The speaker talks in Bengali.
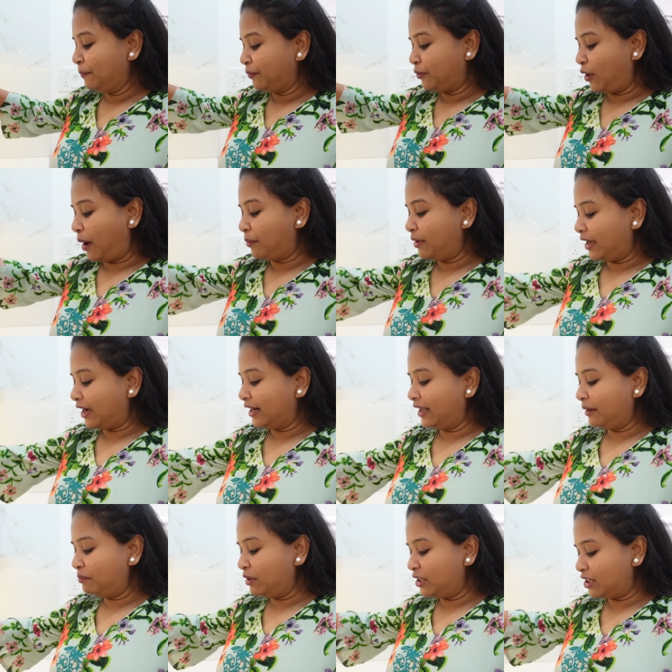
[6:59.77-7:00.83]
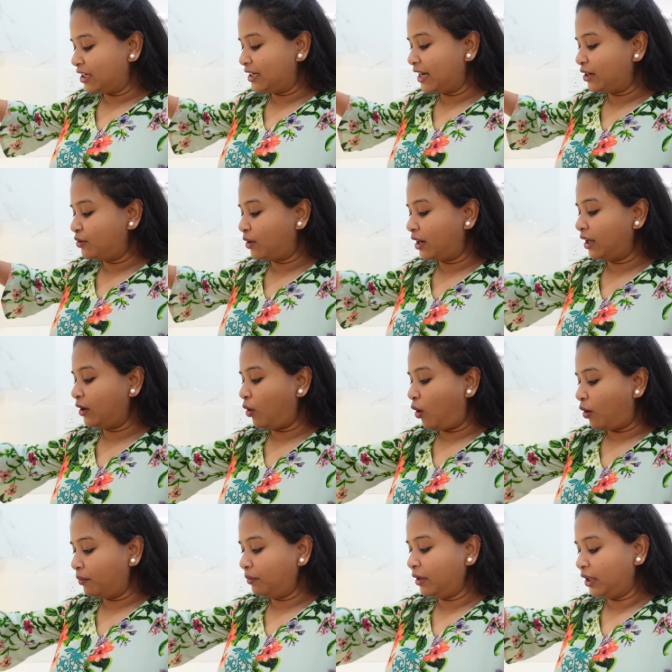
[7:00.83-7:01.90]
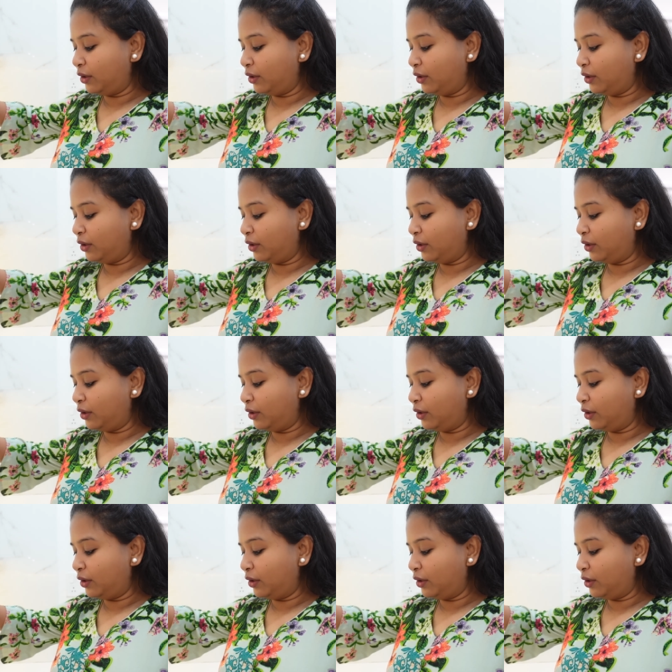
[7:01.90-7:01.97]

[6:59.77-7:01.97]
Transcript: তো আমি এখানে মিষ্টিটা একটুখানি কম